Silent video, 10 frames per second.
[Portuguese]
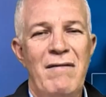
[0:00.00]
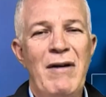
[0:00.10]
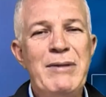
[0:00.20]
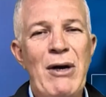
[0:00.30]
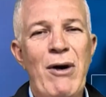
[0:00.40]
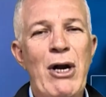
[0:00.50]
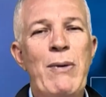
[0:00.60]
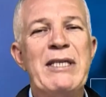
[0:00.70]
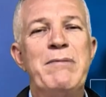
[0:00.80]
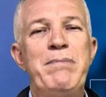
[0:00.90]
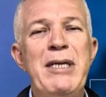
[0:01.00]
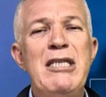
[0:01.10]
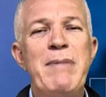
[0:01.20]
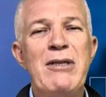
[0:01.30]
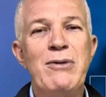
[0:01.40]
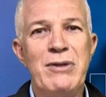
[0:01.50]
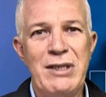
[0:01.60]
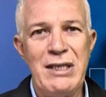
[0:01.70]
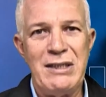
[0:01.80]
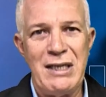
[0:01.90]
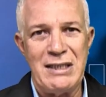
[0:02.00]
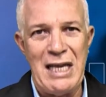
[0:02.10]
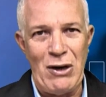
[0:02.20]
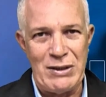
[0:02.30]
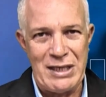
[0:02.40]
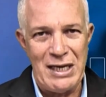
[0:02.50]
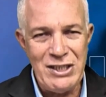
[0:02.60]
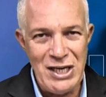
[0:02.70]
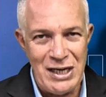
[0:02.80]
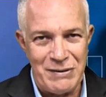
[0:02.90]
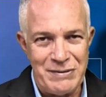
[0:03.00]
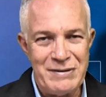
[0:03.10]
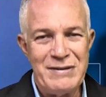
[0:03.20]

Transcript: Vamos agora com as principais notícias da nossa região.